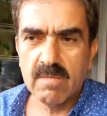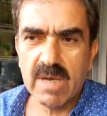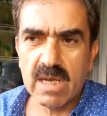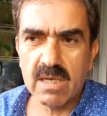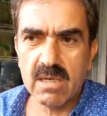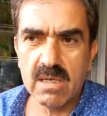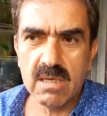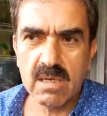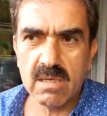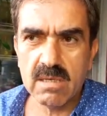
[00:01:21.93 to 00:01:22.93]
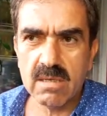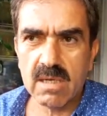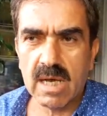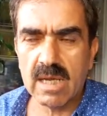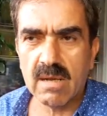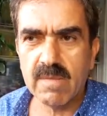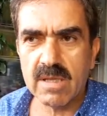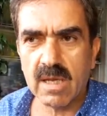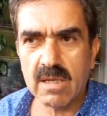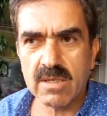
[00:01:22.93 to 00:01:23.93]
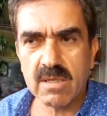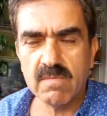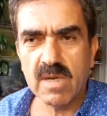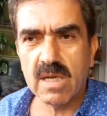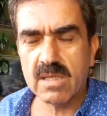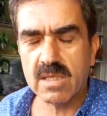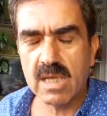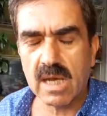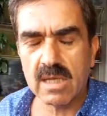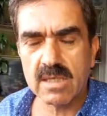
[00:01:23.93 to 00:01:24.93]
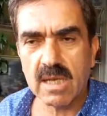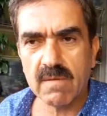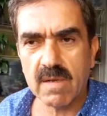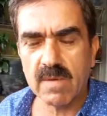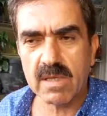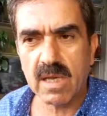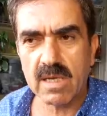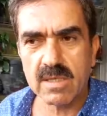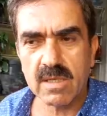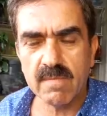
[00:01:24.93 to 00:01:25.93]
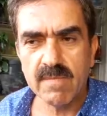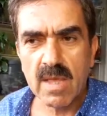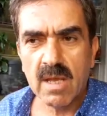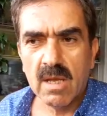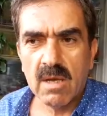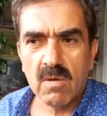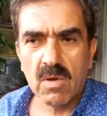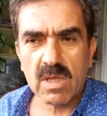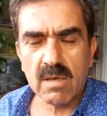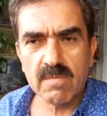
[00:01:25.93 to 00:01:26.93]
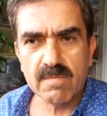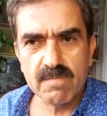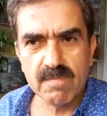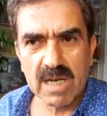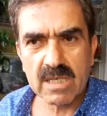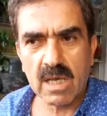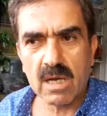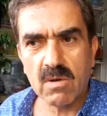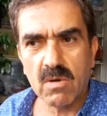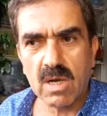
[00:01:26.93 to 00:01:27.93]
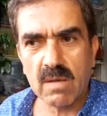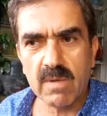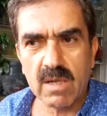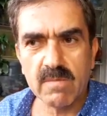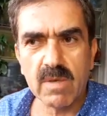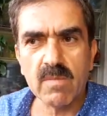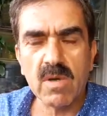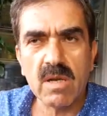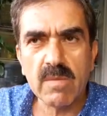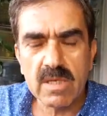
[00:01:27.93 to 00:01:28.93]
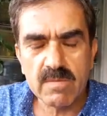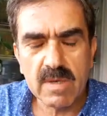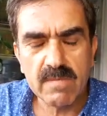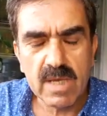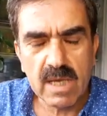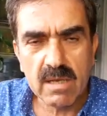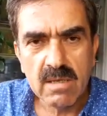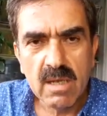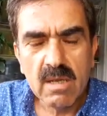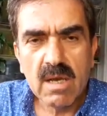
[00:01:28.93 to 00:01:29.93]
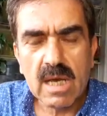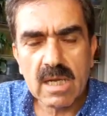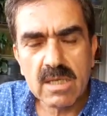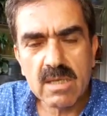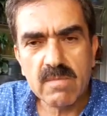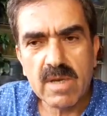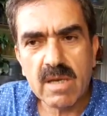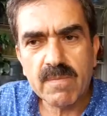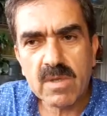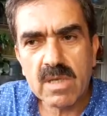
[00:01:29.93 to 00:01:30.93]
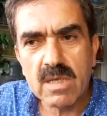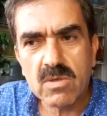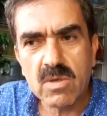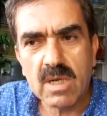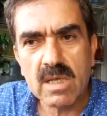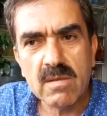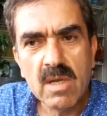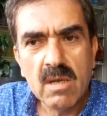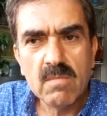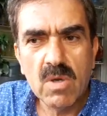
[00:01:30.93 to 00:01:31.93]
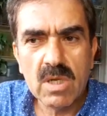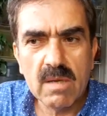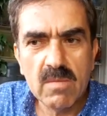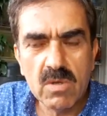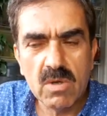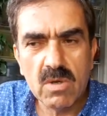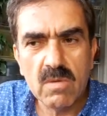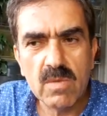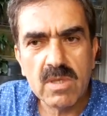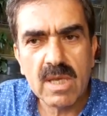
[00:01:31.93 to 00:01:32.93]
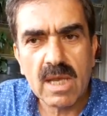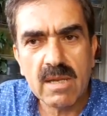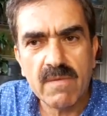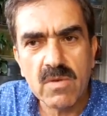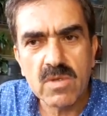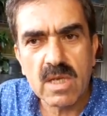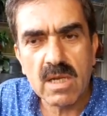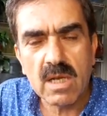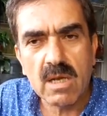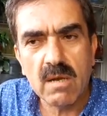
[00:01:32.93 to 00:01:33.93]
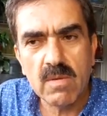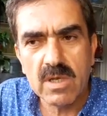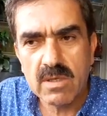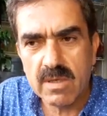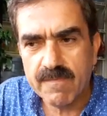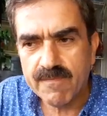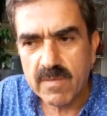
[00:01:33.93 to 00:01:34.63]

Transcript: Ben e, aileme danıştım ve yakın çevreme danıştım. Orada başarılı olabilir miyim, olamaz mıyım diye araştırma yaptıktan sonra bölge müdürlüğümün teklifi üzerine kabul ettim.